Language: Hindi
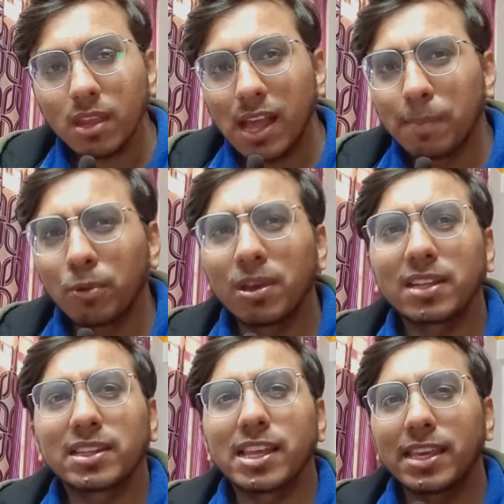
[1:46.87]
आपको
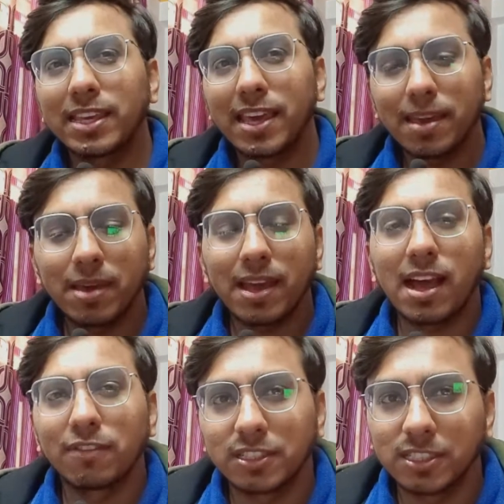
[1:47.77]
लगता है कि ये मैं
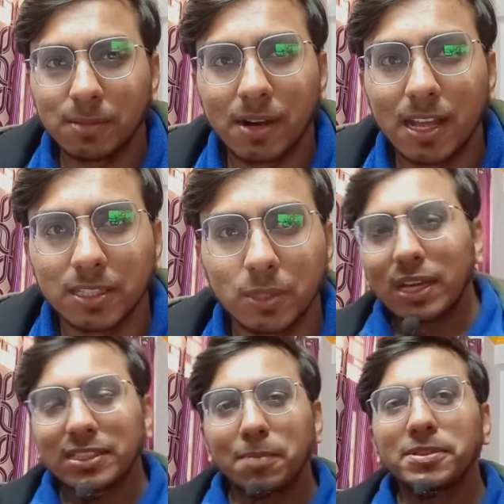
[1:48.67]
काफ़ी अच्छे से पढ़ा सकता हूँ
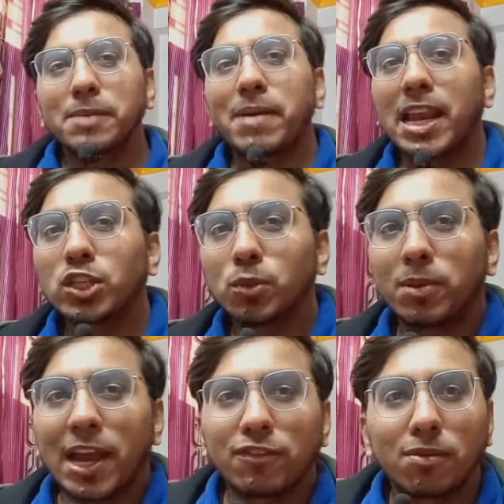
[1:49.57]
सबसे पहला जो
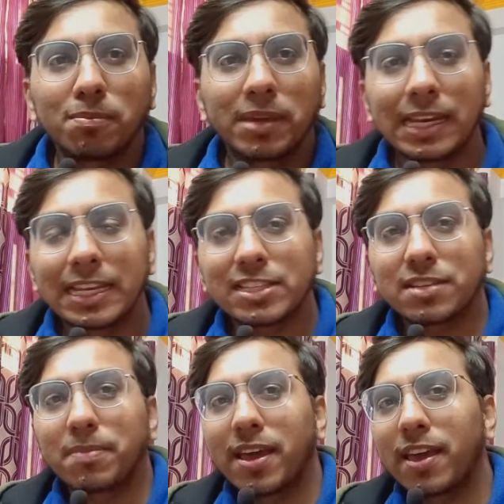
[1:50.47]
प्लेटफॉर्म मेरी लिस्ट
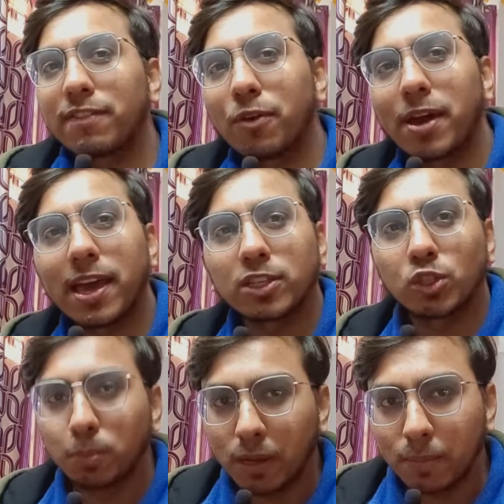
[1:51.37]
में है वो है
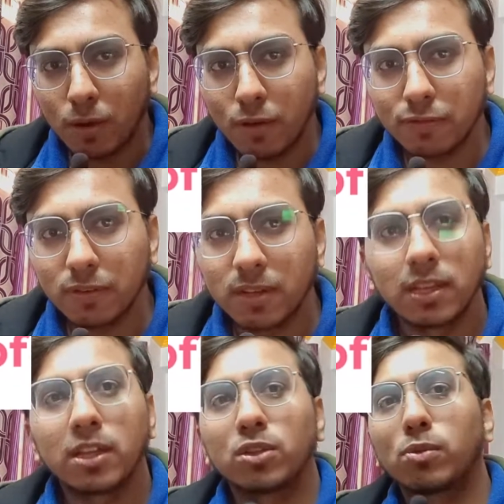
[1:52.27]
सुपर प्रॉफ
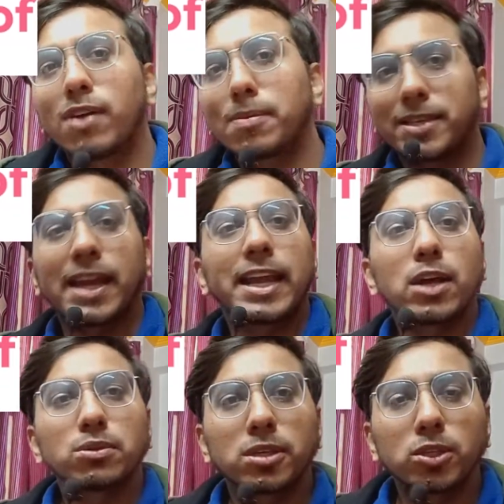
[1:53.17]
तो वेबसाइट है
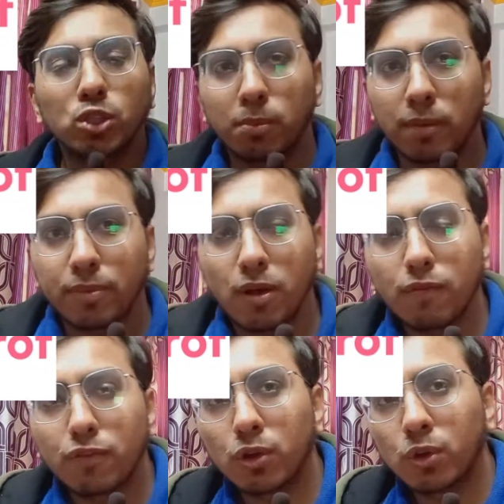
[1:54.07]
उसकी सुपर
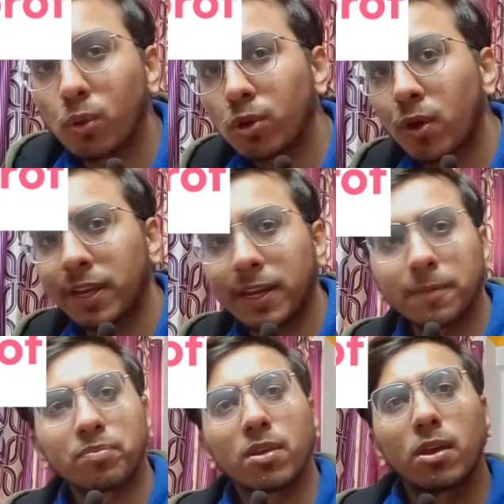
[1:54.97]
प्रॉफ डॉट को डॉट इन
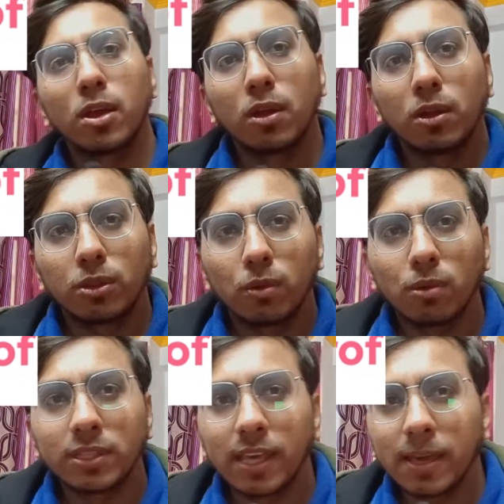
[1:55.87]
तो
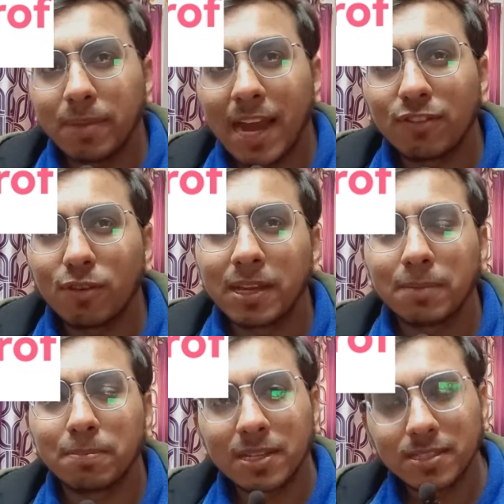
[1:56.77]
ये प्लेटफॉर्म मैंने
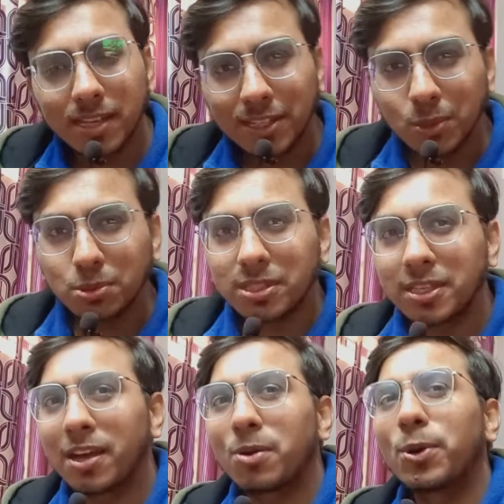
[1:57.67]
पर्सनली यूज़
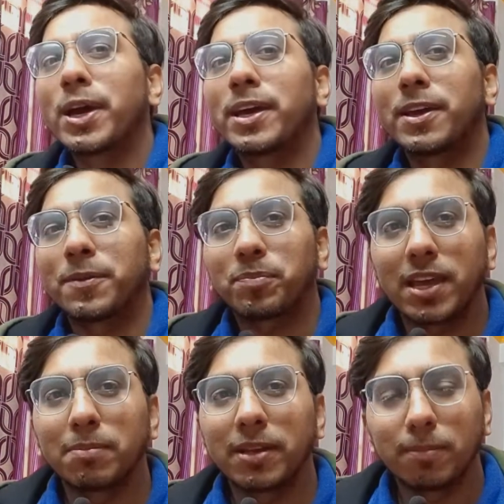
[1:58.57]
किया हुआ है
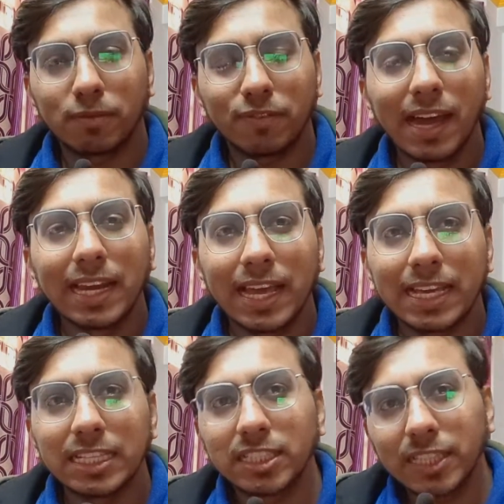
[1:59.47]
एंड मेरी प्रोफाइल है
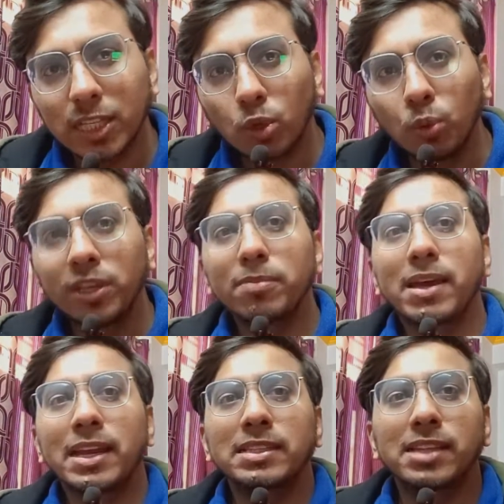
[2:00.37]
इसके थ्रू ही
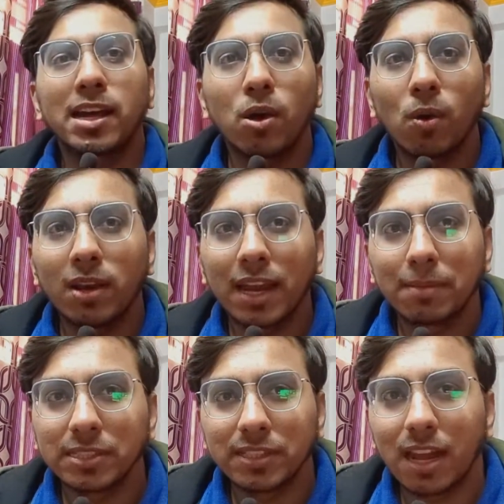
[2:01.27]
मैंने सारा ऑनलाइन में
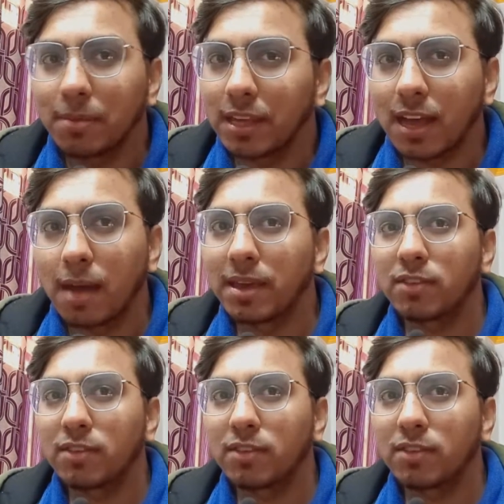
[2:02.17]
जितना भी काम है